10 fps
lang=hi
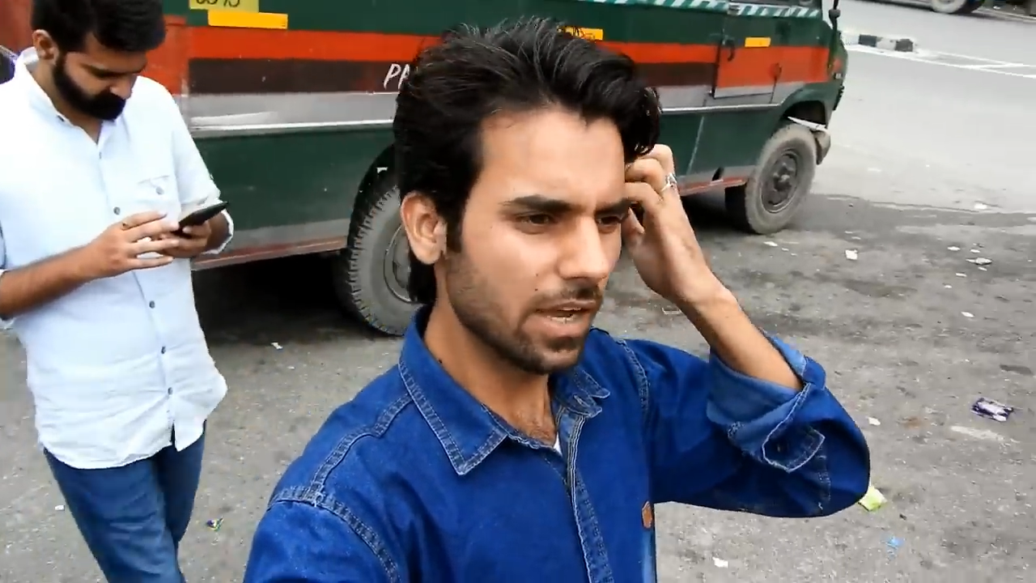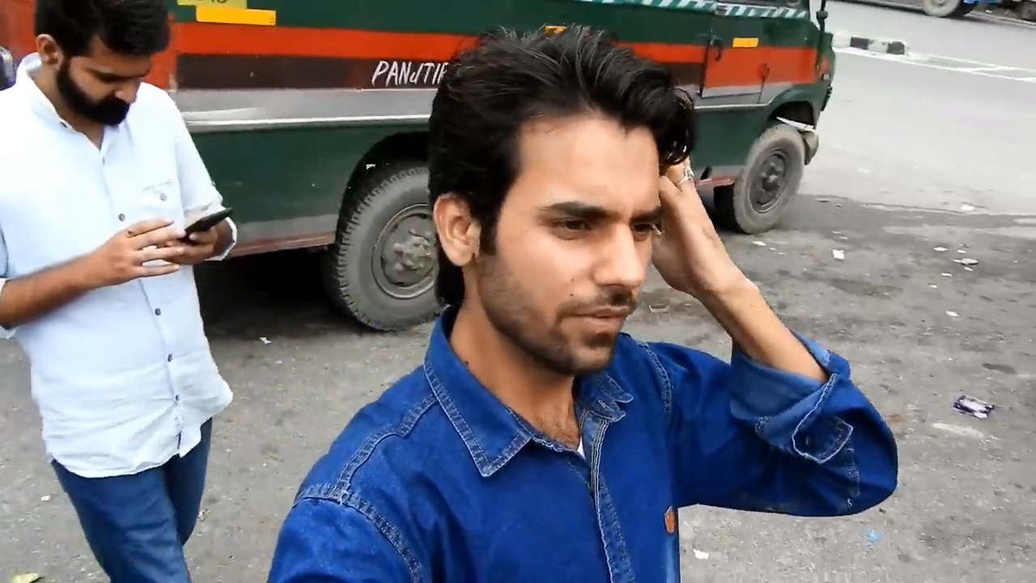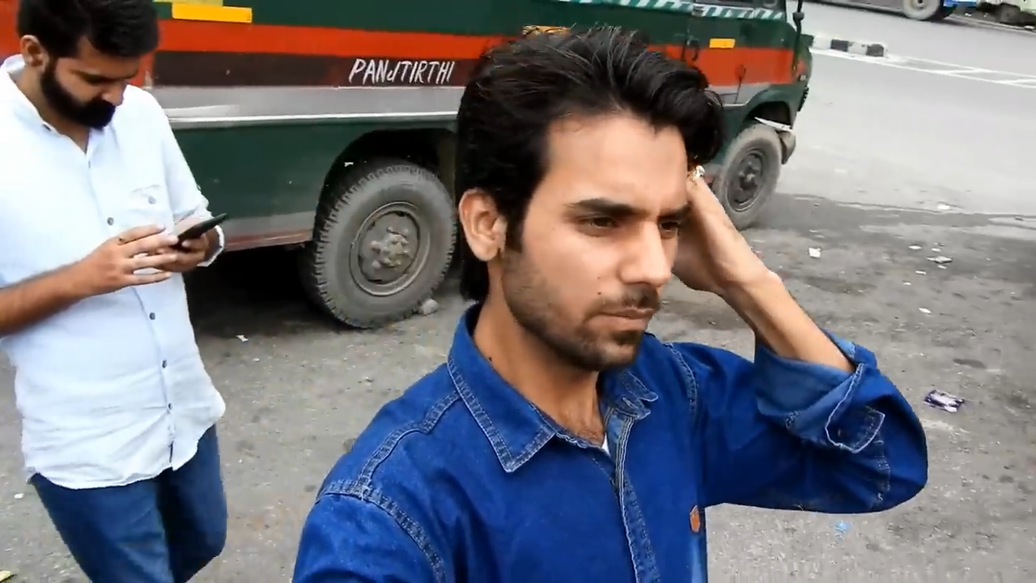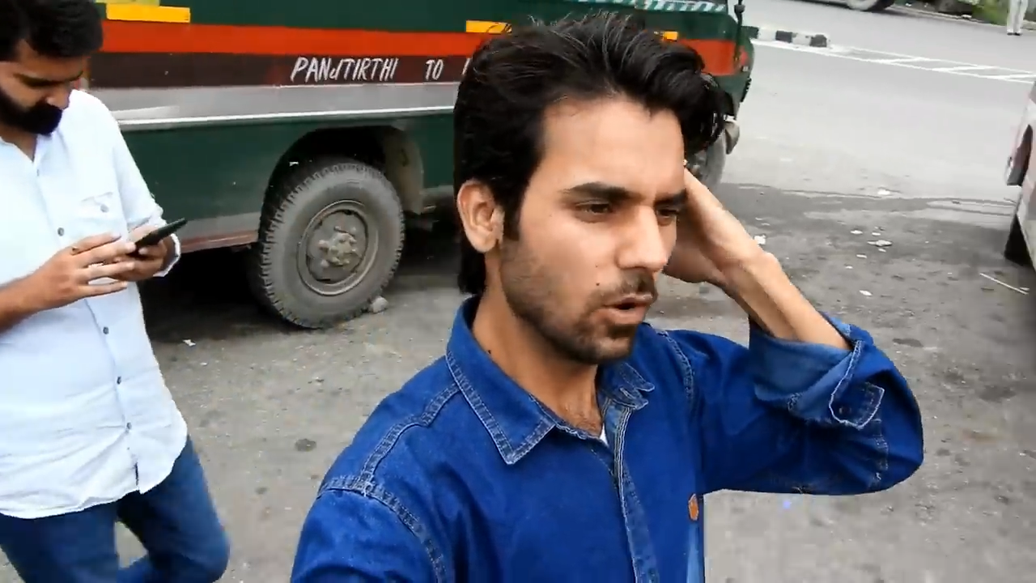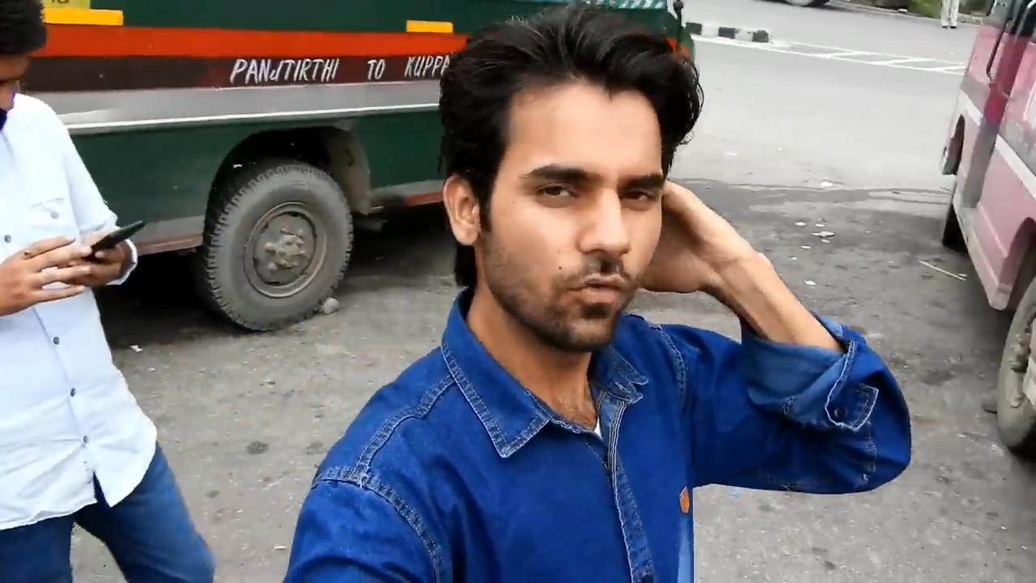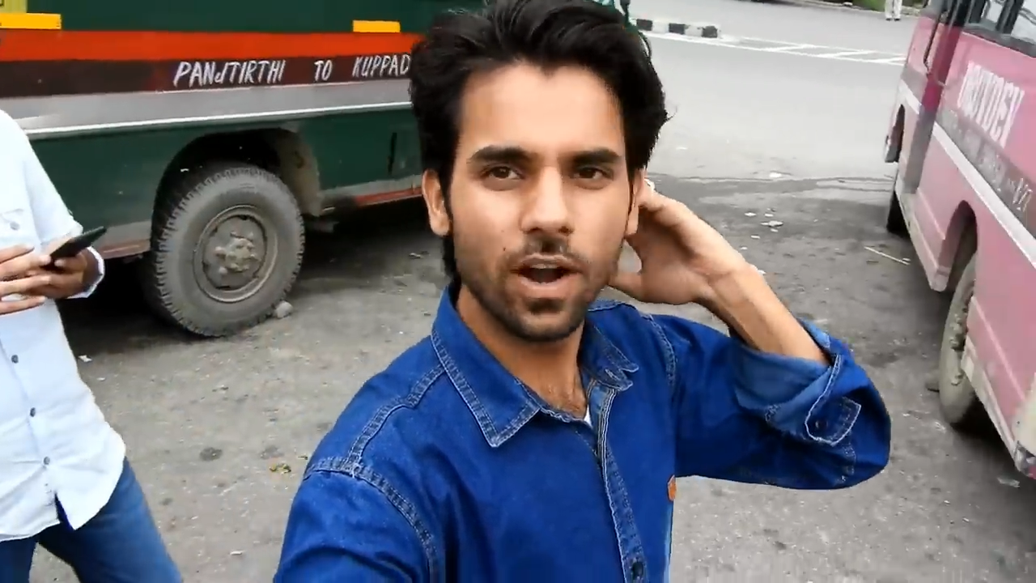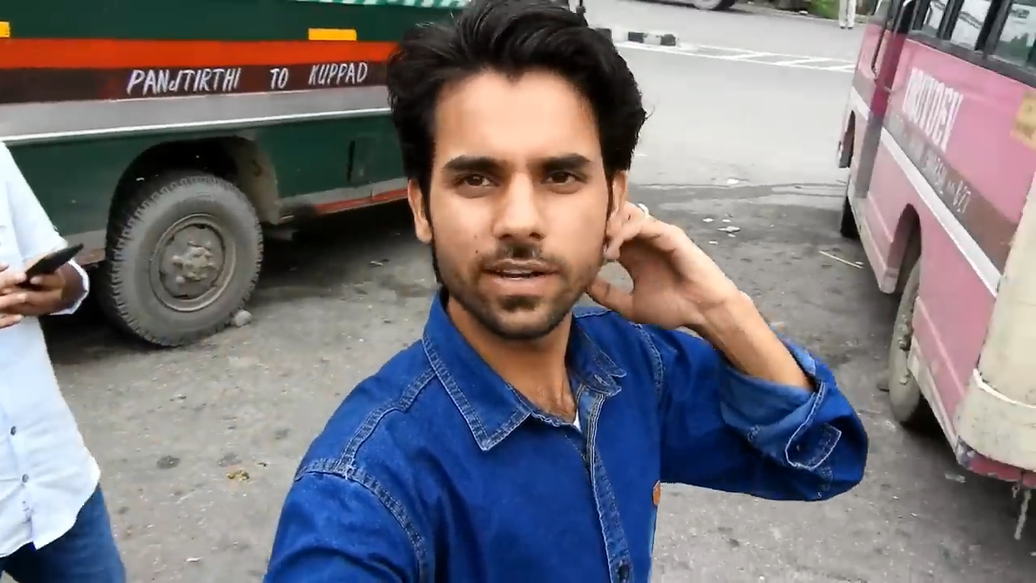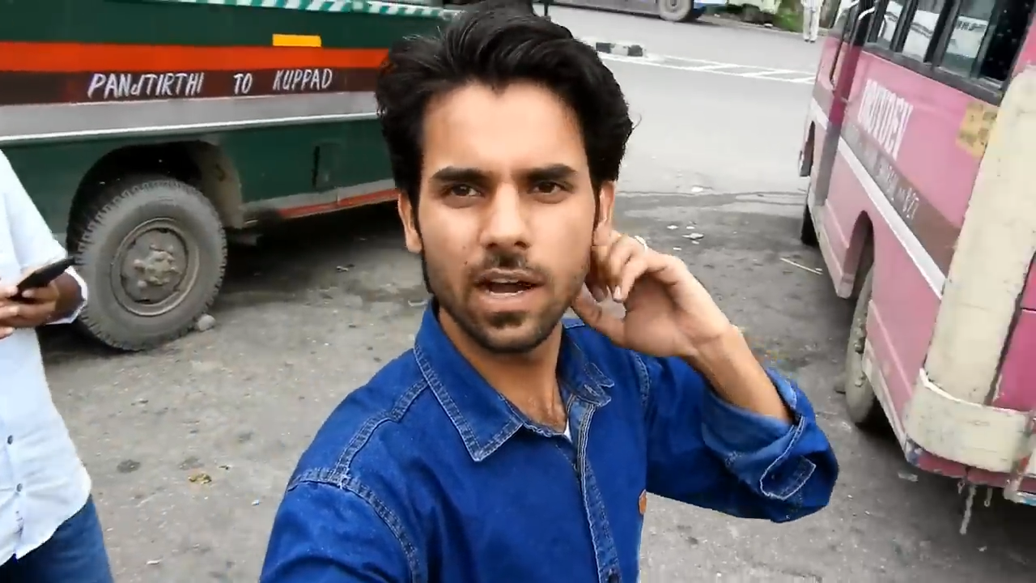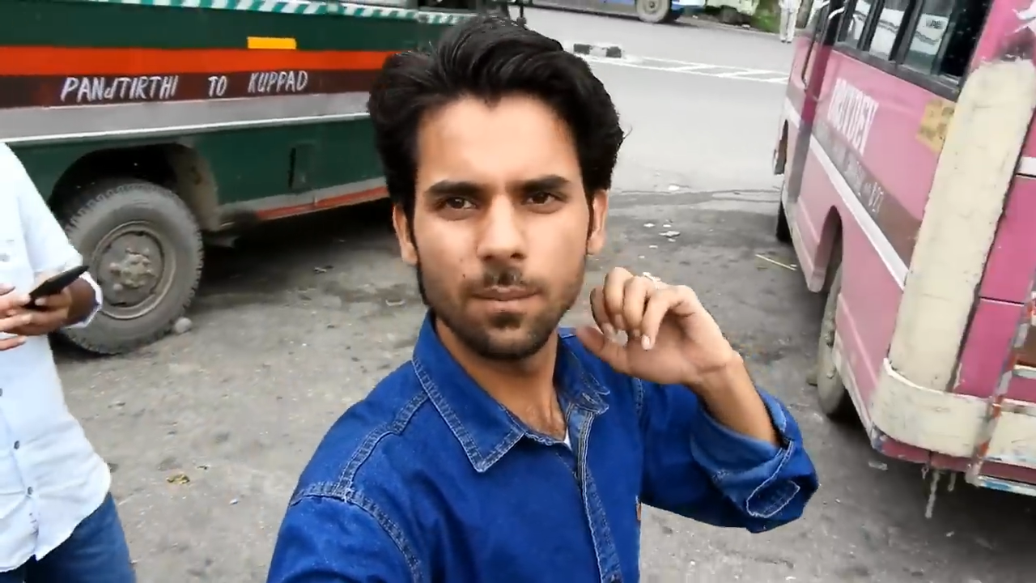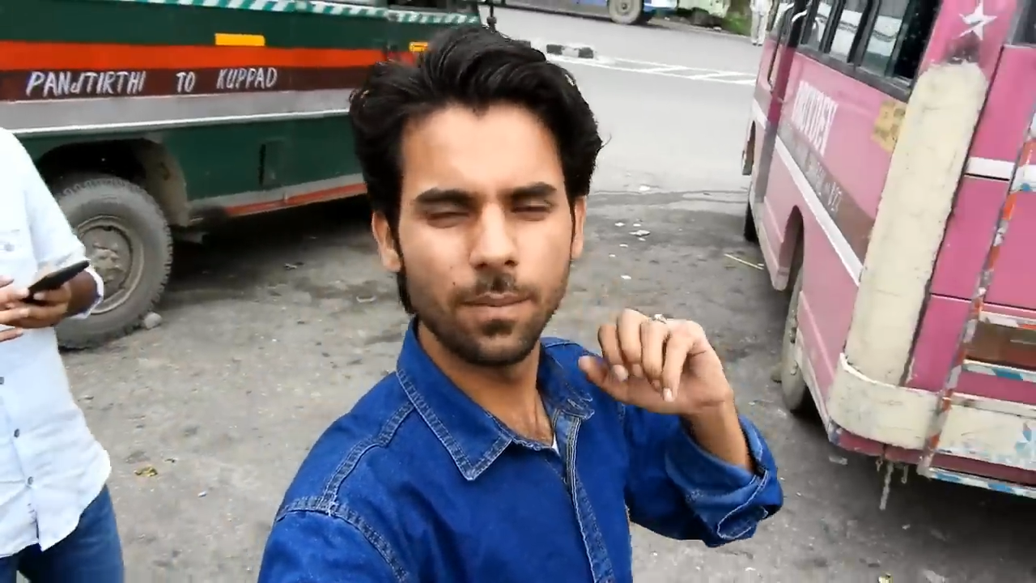या फिर बहुफाट का